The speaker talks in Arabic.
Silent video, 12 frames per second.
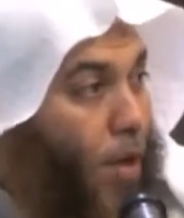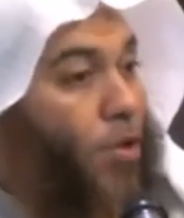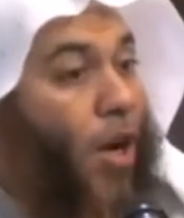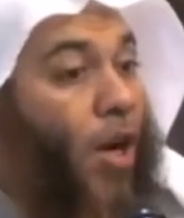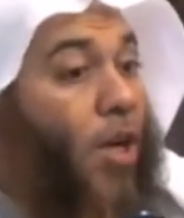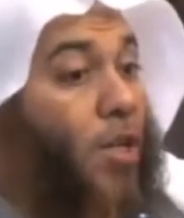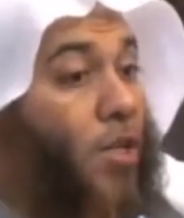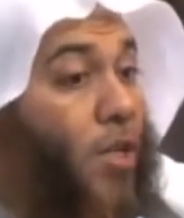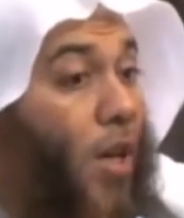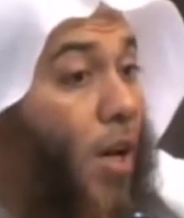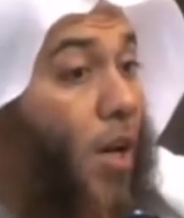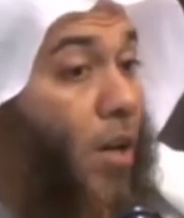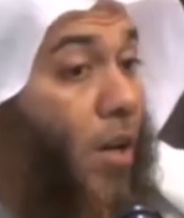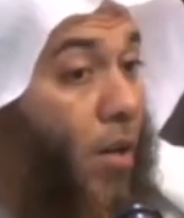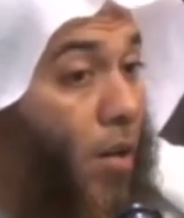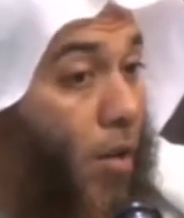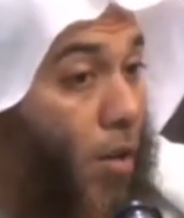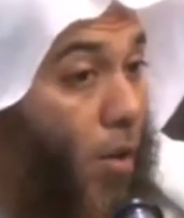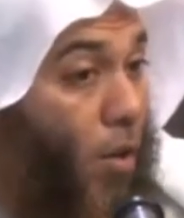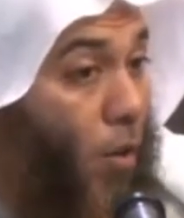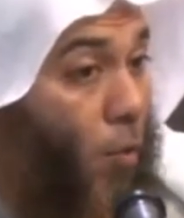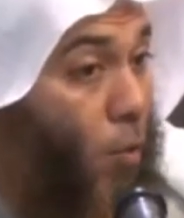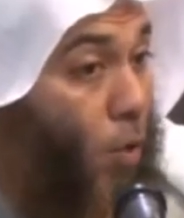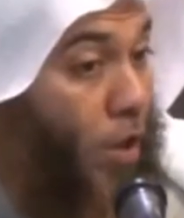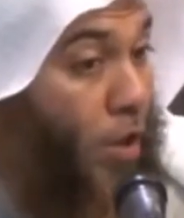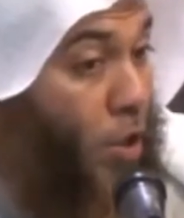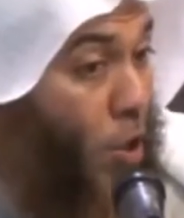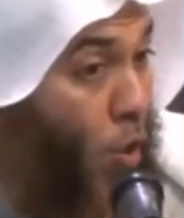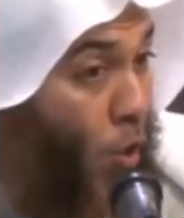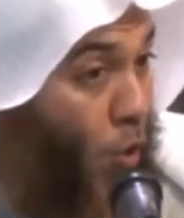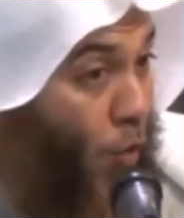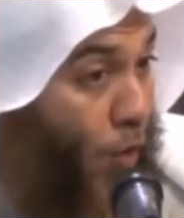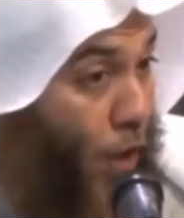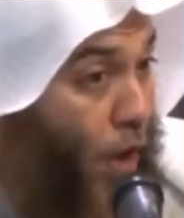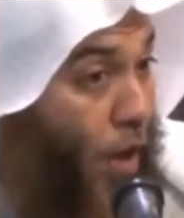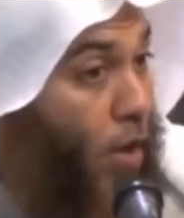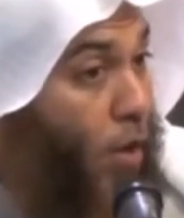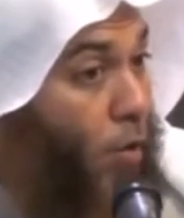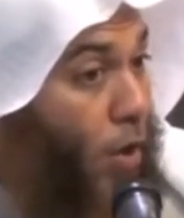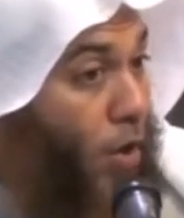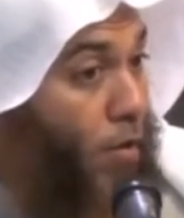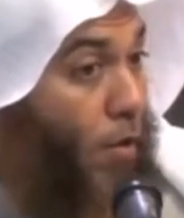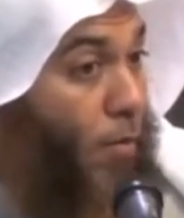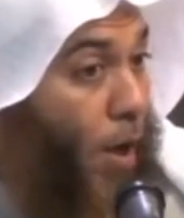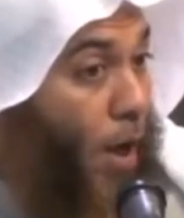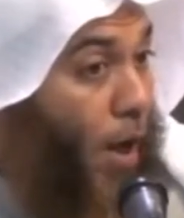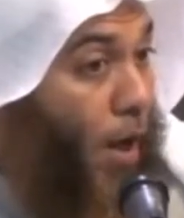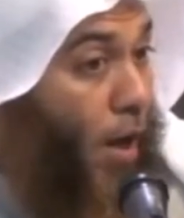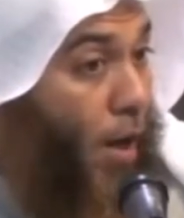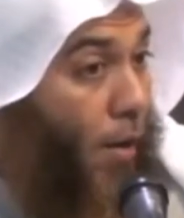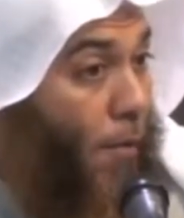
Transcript: جاك إنسان وتشك فيه أنه يريد المال